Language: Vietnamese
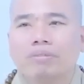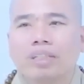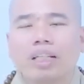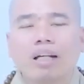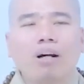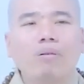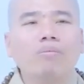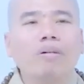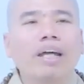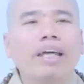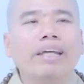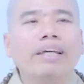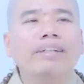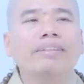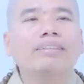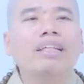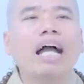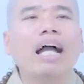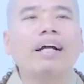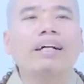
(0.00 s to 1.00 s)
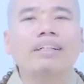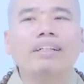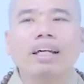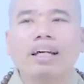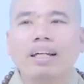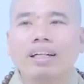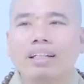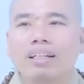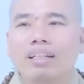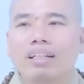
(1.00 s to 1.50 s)
thì ông hiện thân
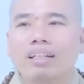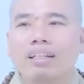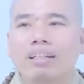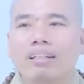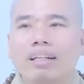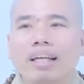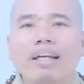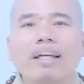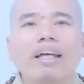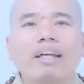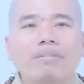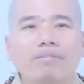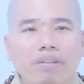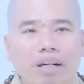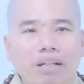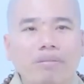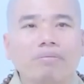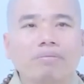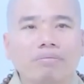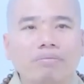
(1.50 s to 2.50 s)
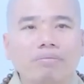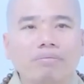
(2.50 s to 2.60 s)
ra để nghe pháp